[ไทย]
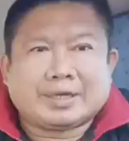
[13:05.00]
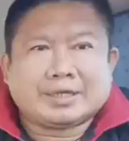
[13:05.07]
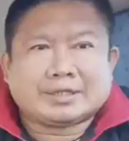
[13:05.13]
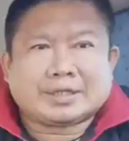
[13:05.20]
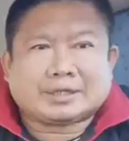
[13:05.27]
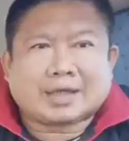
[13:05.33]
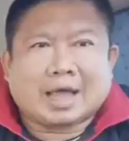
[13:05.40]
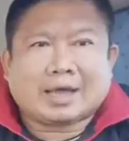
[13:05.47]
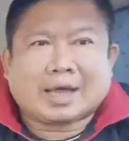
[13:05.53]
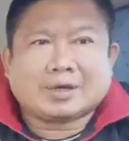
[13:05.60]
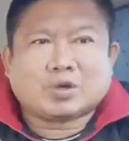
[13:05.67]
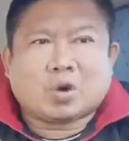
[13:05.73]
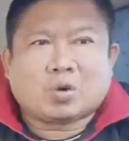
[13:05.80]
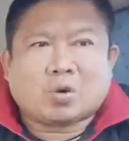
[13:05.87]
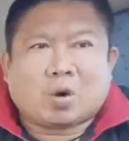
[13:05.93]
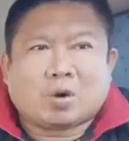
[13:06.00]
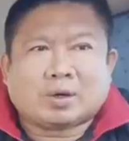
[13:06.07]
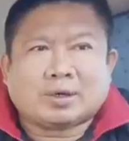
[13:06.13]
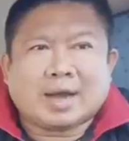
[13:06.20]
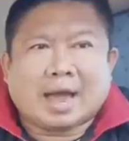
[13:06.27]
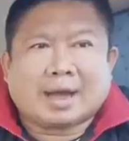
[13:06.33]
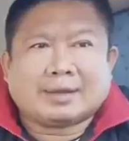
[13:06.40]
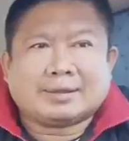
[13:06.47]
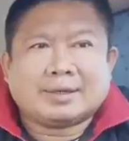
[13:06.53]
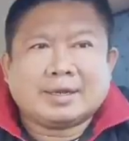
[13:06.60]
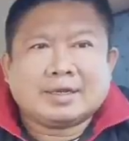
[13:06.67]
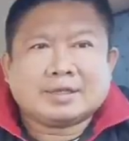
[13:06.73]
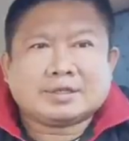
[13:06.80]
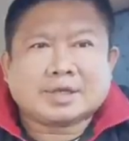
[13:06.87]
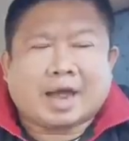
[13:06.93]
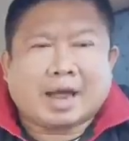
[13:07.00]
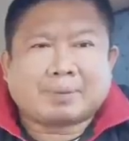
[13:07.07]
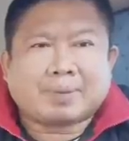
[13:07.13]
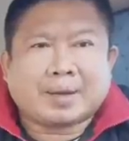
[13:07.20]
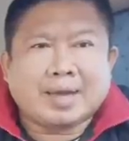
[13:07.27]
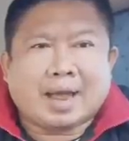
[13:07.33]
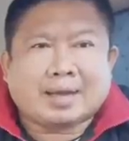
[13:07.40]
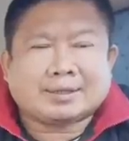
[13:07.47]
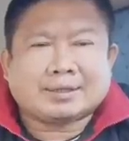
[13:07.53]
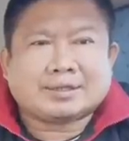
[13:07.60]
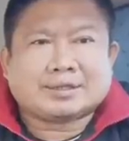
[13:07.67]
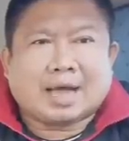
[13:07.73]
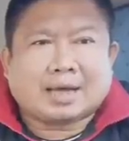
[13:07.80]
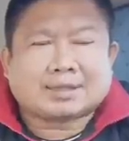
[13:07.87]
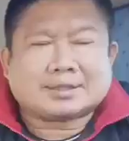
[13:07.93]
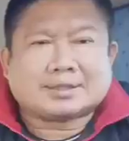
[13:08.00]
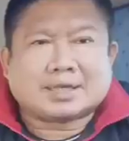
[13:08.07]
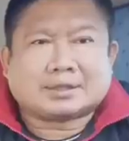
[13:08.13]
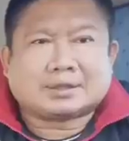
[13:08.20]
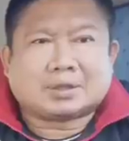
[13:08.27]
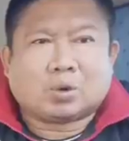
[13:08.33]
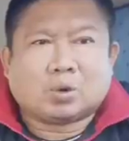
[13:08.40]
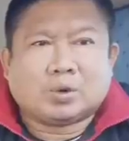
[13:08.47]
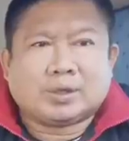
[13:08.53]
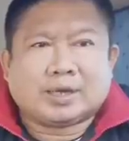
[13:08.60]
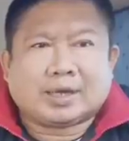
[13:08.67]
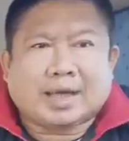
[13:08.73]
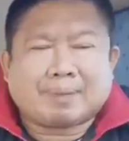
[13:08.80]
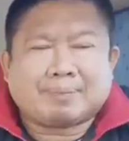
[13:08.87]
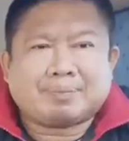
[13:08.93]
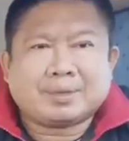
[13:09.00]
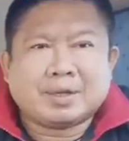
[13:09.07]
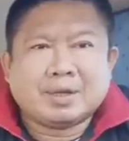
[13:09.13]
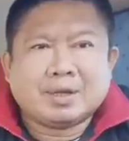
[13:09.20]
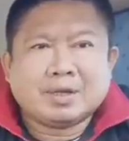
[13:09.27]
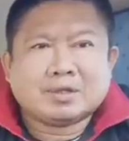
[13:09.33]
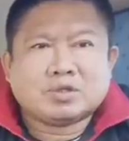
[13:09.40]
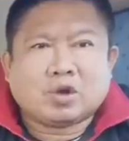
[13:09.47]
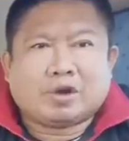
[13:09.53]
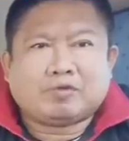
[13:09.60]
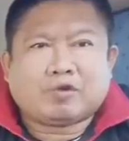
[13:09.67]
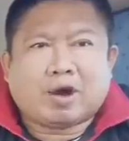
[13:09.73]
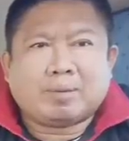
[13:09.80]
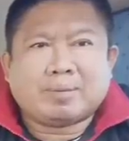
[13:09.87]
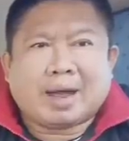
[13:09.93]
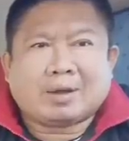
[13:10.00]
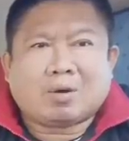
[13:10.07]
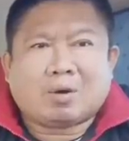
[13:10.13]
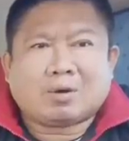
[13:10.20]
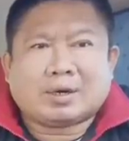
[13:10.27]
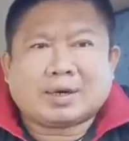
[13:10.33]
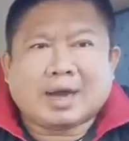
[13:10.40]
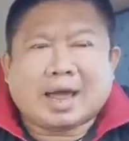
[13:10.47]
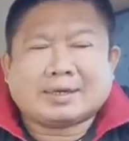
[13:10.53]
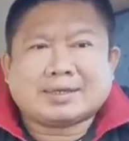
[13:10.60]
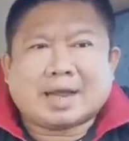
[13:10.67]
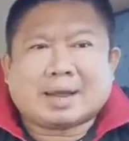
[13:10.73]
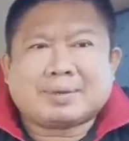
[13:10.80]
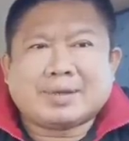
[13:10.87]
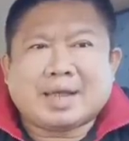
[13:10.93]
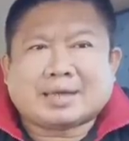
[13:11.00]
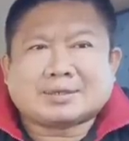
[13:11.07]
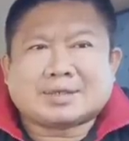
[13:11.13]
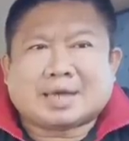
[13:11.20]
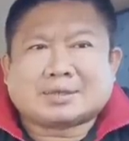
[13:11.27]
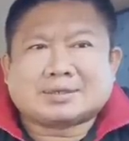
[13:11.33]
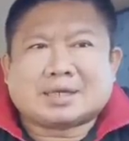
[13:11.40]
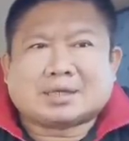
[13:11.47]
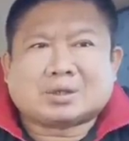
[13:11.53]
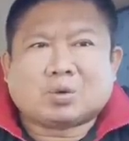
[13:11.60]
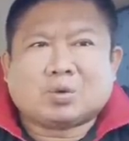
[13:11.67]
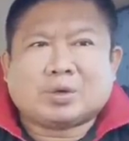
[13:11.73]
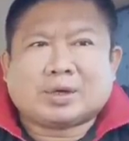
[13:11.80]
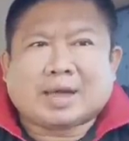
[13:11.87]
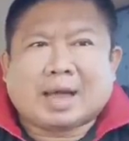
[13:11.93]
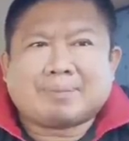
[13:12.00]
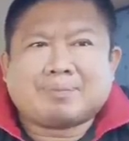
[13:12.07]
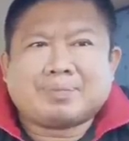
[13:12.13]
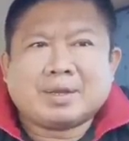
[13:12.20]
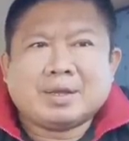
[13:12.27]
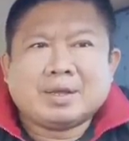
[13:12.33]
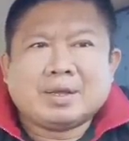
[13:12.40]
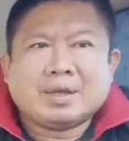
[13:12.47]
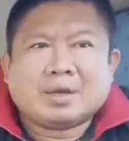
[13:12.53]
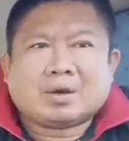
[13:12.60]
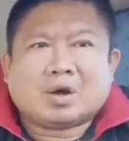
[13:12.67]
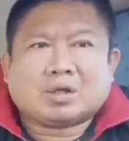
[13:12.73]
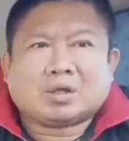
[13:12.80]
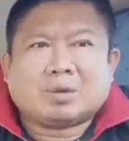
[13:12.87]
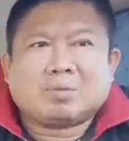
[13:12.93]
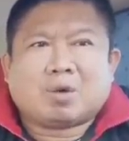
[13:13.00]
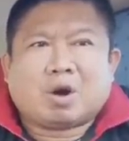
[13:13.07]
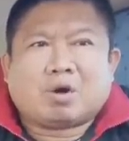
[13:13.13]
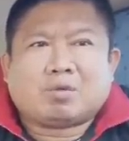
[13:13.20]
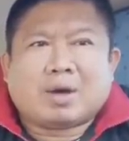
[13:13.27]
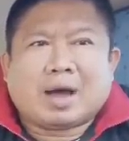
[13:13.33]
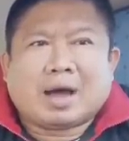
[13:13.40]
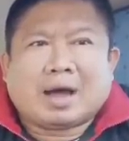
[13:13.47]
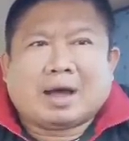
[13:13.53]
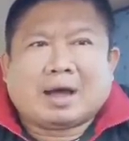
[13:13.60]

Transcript: คือสไตล์การชกของทางด้าน ชาติพยัก์ศักดิ์สตูลนะครับ ส่วนฟอร์มหลังของทางด้าน ชาติพยัก์ศักดิ์สตูลนะครับก็ต้องบอกว่า